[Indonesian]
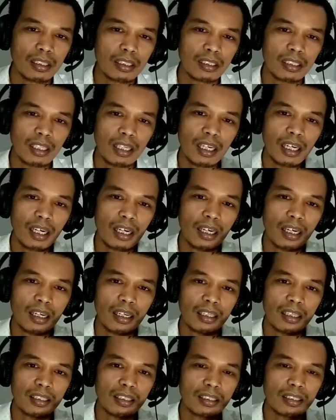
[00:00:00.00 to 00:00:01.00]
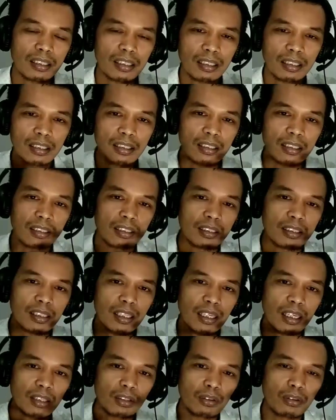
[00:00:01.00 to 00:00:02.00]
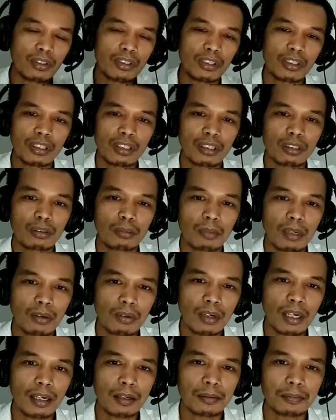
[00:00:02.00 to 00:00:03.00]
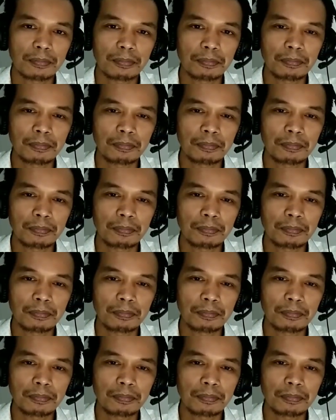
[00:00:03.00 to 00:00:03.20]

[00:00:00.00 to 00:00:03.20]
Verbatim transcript: saya saya tulis di situ bahwa